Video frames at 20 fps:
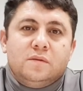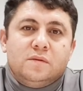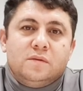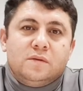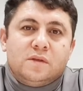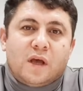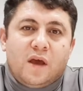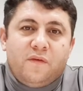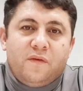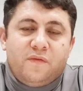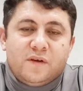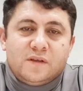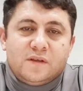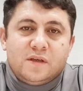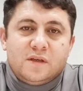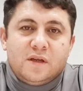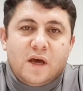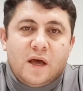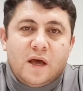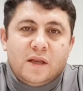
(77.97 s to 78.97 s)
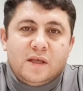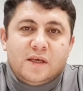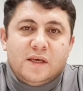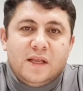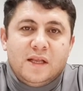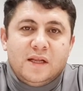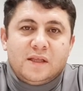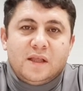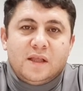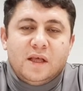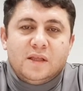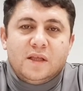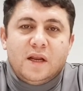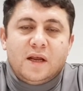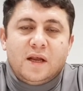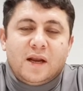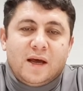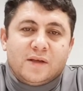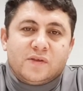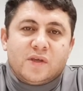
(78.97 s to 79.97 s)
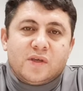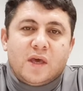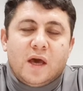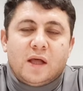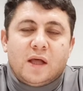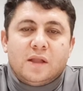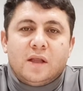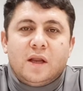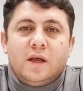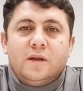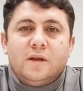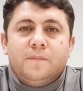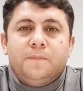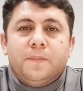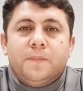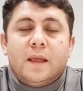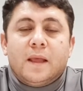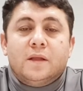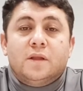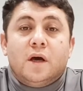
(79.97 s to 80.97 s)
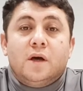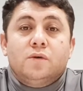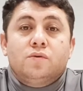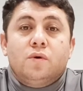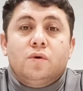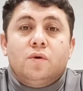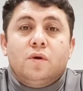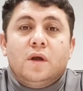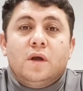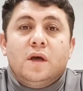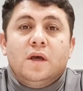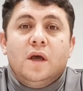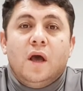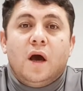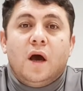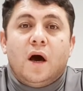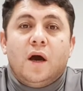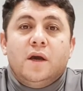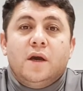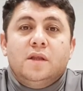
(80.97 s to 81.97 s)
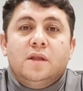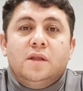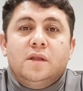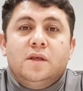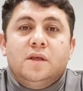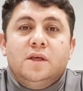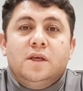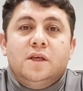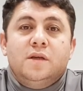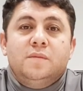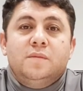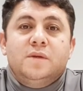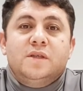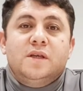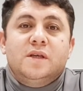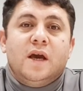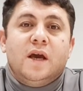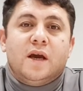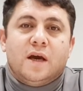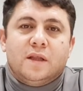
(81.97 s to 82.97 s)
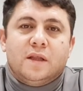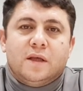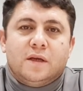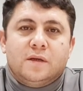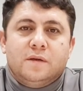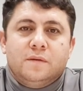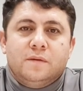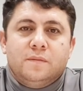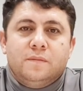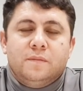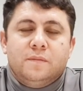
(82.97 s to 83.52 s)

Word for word: sayfasını hani kilitlediler, askıya aldılar. Daha sonra ayın 20'sine kadar.